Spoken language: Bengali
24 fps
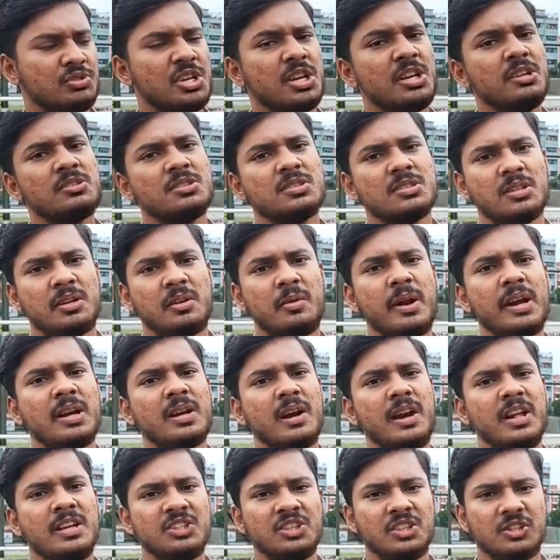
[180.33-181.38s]
সে ইজ
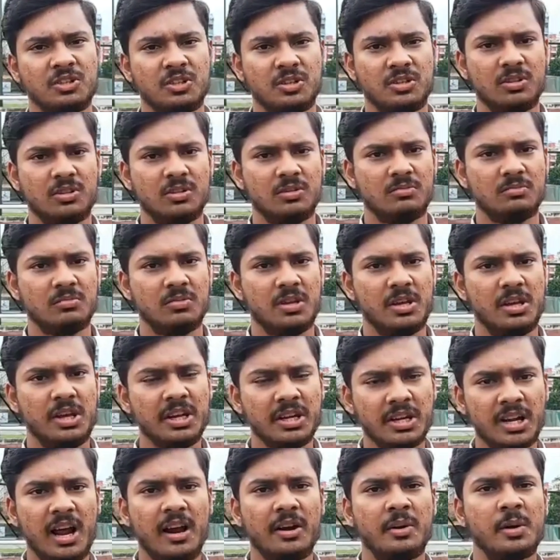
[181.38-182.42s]
গ্রেট লেজেন্ড
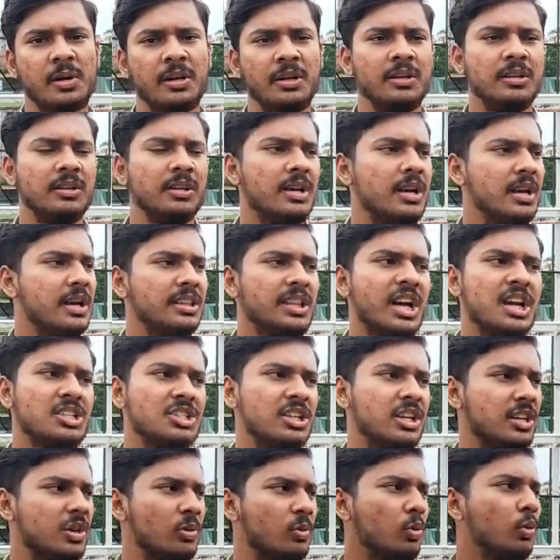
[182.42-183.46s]
ইন কান্ট্রি তার
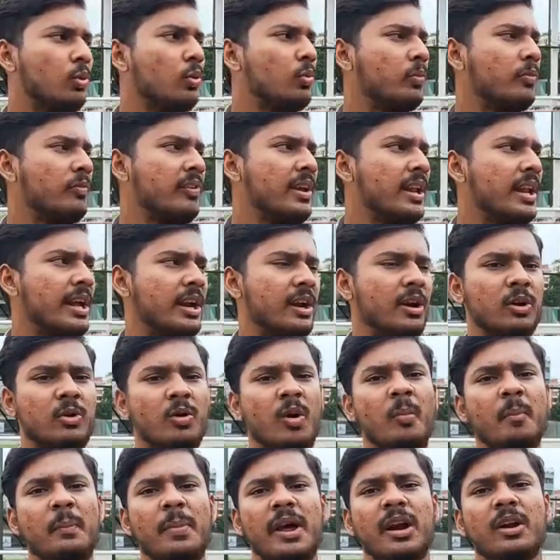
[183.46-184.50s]
সাথে কোনো প্লেয়ারের
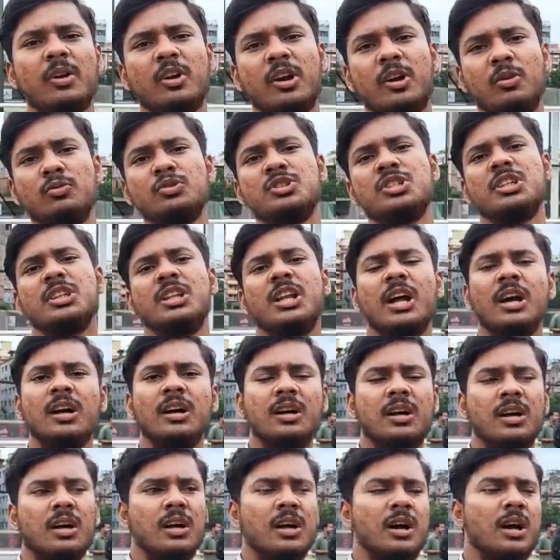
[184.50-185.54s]
কম্পেয়ার করা উচিত না
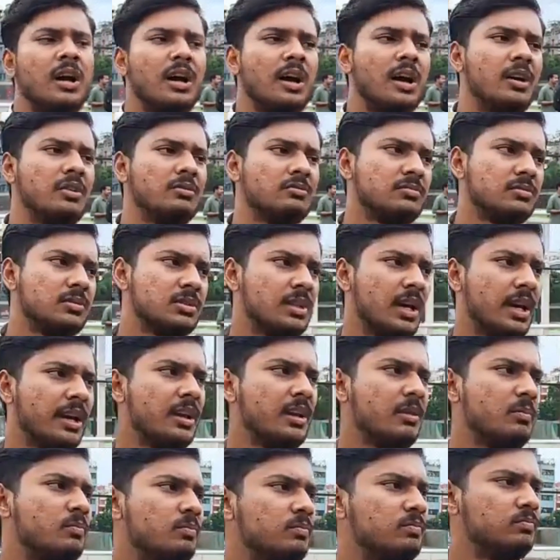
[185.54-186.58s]
কারণ
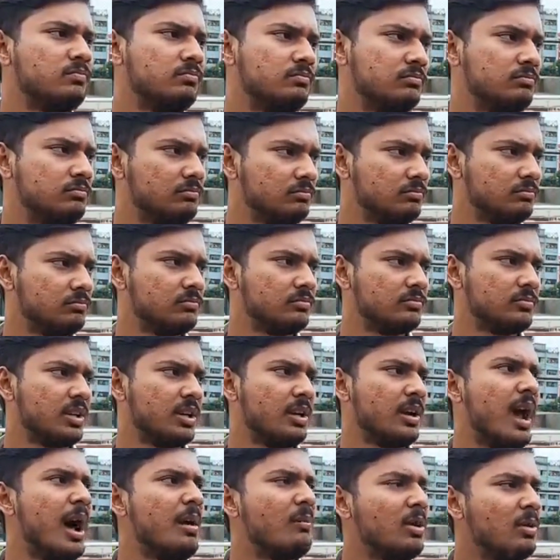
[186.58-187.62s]
সাকিব
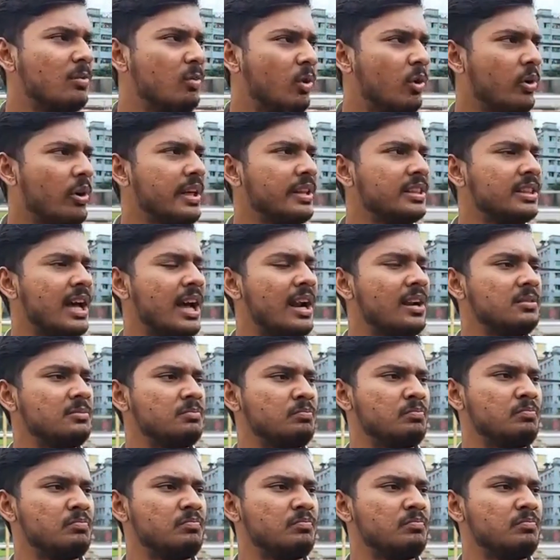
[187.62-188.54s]
আমার মনে হয় তার